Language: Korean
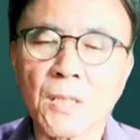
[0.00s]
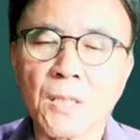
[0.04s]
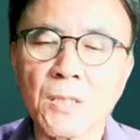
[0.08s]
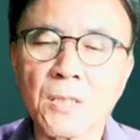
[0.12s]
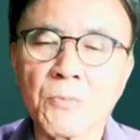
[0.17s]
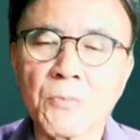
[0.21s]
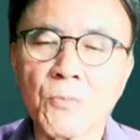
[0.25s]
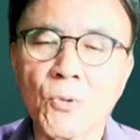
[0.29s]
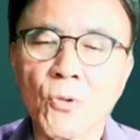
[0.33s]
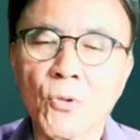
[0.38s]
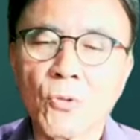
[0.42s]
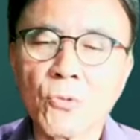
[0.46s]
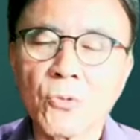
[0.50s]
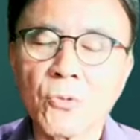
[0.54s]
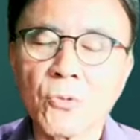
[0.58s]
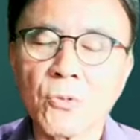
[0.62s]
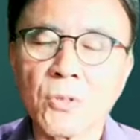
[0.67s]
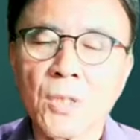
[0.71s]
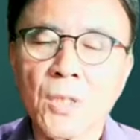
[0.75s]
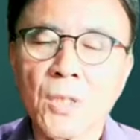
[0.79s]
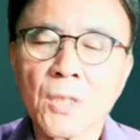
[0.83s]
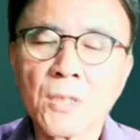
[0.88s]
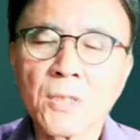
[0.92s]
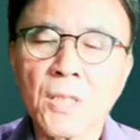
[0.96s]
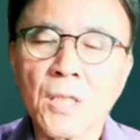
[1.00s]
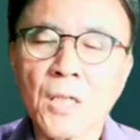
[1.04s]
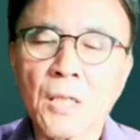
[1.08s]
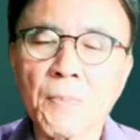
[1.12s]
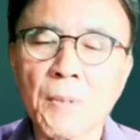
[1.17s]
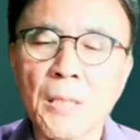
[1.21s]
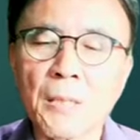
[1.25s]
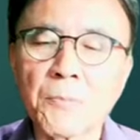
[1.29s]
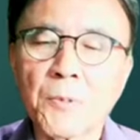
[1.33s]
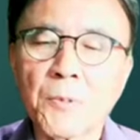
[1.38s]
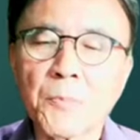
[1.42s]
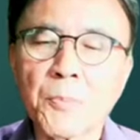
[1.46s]
거의 모든 세계
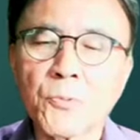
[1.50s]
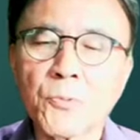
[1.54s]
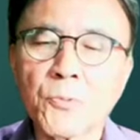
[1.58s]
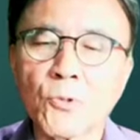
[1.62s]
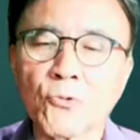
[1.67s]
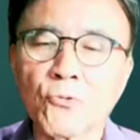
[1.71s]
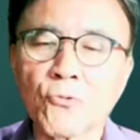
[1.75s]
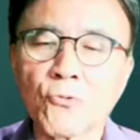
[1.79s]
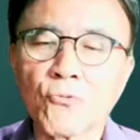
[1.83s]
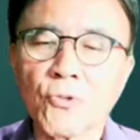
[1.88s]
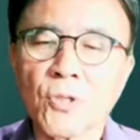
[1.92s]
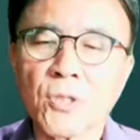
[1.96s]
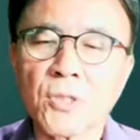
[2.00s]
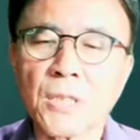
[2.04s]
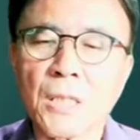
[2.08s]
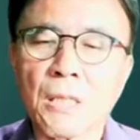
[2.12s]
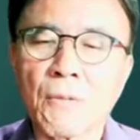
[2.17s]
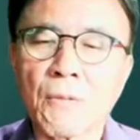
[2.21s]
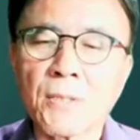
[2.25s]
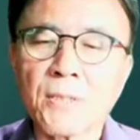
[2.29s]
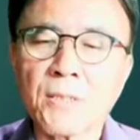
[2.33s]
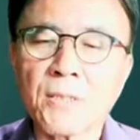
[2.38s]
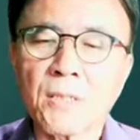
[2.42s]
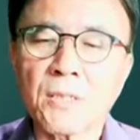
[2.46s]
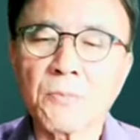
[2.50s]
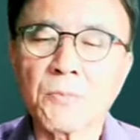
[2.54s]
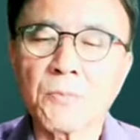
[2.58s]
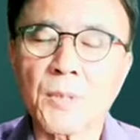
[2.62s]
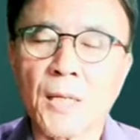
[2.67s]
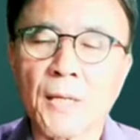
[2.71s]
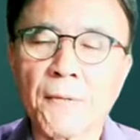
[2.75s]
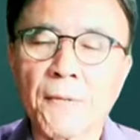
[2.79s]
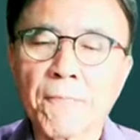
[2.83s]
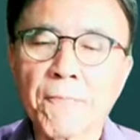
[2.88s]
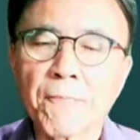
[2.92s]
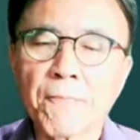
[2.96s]
발명품들 중국에서
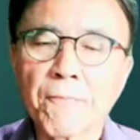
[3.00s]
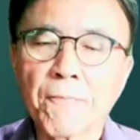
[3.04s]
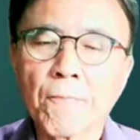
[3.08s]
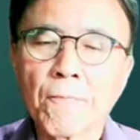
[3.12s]
나왔었습니다.